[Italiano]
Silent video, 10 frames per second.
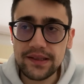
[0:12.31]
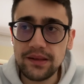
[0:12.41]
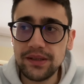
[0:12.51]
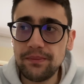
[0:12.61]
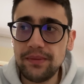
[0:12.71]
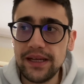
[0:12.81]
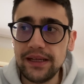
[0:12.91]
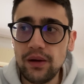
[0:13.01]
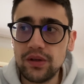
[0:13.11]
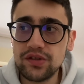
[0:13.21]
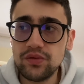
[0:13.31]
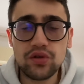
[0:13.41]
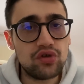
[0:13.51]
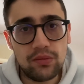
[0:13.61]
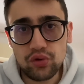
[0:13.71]
Sapete bene che è una
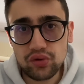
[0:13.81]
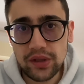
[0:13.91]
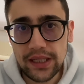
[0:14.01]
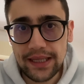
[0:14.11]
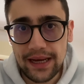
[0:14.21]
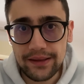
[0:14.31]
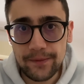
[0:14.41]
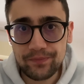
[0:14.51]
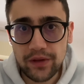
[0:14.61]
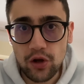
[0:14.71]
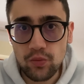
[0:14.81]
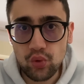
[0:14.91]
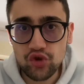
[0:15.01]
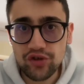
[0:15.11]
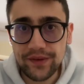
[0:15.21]
situazione molto delicata, che
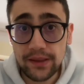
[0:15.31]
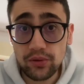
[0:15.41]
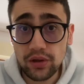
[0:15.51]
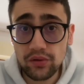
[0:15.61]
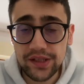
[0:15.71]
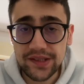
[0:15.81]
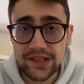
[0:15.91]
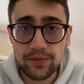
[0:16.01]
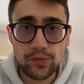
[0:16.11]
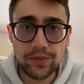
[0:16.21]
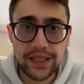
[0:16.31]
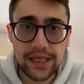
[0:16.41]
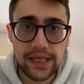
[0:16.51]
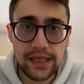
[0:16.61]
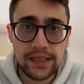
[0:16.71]
comunque ci vede protagonisti, proprio
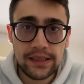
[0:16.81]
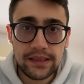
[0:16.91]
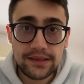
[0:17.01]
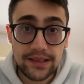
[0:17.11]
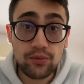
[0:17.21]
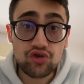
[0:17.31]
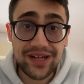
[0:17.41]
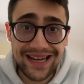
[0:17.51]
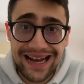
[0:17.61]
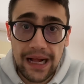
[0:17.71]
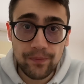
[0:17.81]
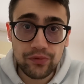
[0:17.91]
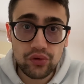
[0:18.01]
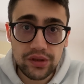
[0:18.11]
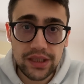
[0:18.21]
perché stiamo
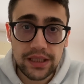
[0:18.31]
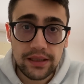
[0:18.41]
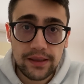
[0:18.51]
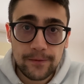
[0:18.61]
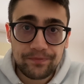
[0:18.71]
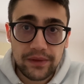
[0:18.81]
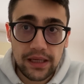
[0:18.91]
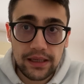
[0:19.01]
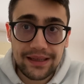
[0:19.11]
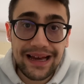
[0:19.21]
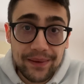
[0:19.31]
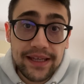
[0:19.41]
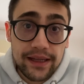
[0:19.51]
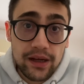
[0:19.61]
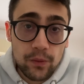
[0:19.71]
cercando di eh,
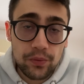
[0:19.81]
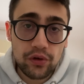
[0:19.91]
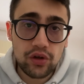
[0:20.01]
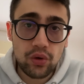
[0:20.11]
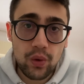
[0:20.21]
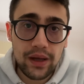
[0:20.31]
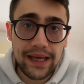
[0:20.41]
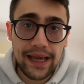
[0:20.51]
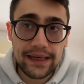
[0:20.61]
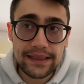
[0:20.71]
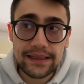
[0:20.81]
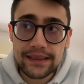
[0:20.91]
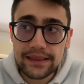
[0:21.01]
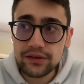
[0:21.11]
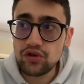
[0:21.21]
capire un pochino qual è
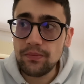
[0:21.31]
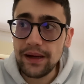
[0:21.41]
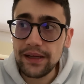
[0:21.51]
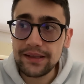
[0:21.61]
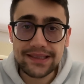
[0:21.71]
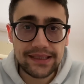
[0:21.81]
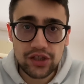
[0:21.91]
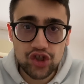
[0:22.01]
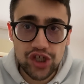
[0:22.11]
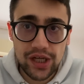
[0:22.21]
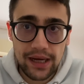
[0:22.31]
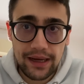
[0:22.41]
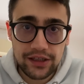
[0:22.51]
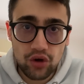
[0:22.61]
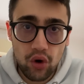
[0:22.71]
eh, insomma, la strategia
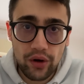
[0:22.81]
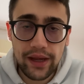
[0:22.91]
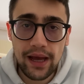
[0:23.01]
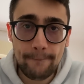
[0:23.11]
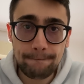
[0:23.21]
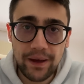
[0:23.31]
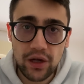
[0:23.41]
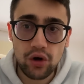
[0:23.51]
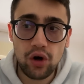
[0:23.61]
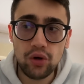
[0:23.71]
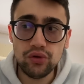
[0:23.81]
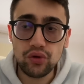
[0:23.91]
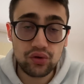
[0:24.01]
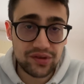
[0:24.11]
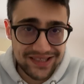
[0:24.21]
idonea, però
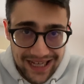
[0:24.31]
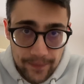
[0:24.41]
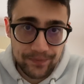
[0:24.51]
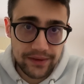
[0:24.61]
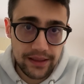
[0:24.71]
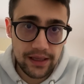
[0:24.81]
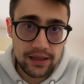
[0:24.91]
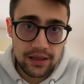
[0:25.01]
nonostante